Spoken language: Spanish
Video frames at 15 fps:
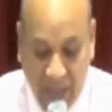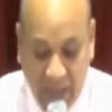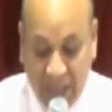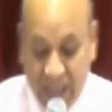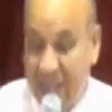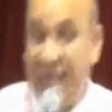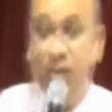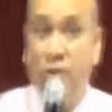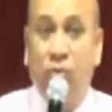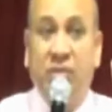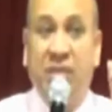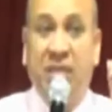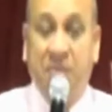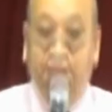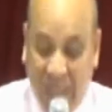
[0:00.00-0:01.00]
es tan
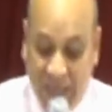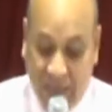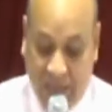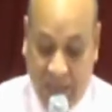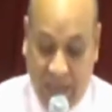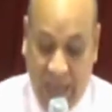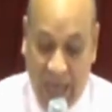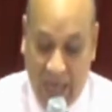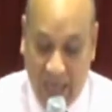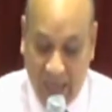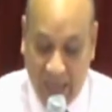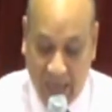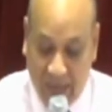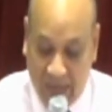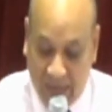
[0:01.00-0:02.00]
optimista,
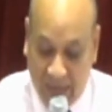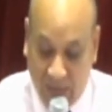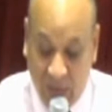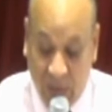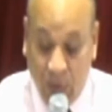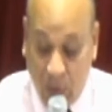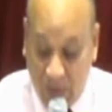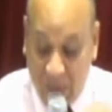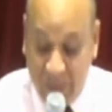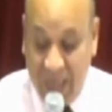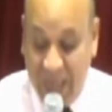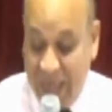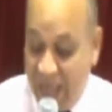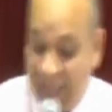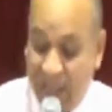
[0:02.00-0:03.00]
o más
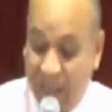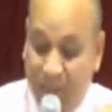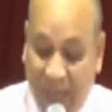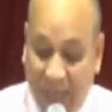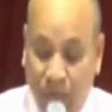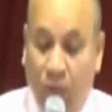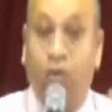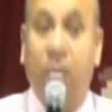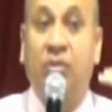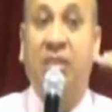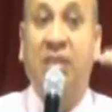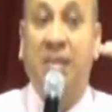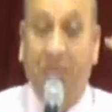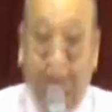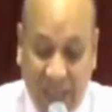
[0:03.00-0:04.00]
bien es más
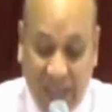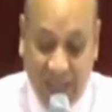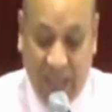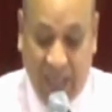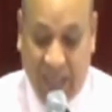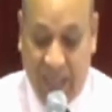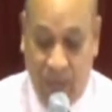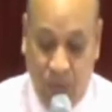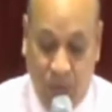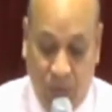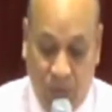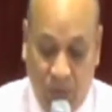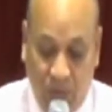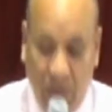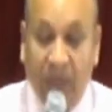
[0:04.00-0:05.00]
optimista que
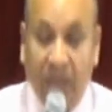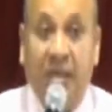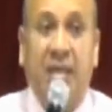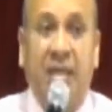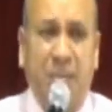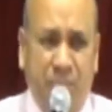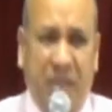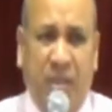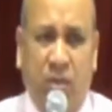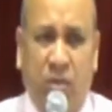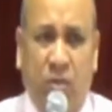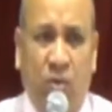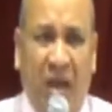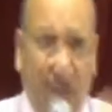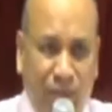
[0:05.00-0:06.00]
yo
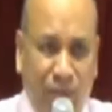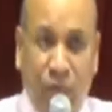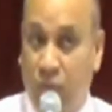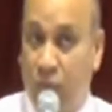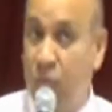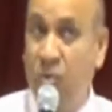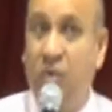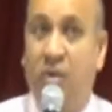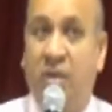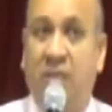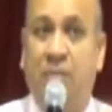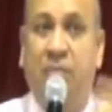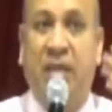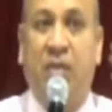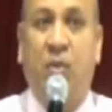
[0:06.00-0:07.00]
respecto al futuro,
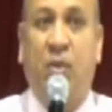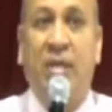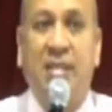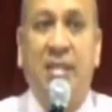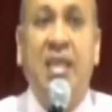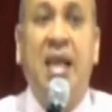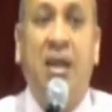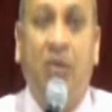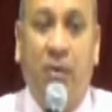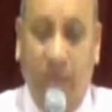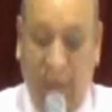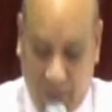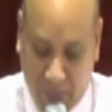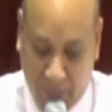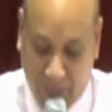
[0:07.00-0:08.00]
respecto al cielo?
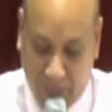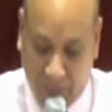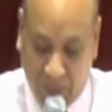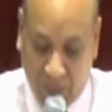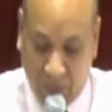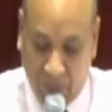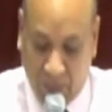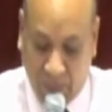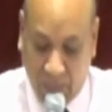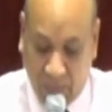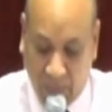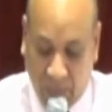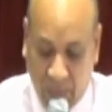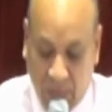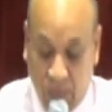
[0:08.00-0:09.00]

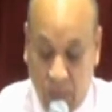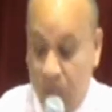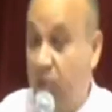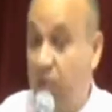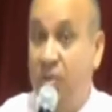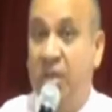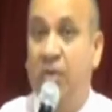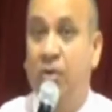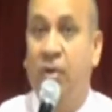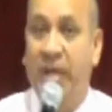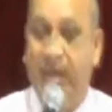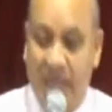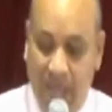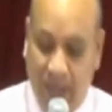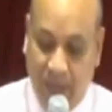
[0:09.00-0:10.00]
No, dijo
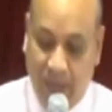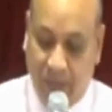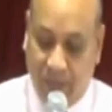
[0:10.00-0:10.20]
ella.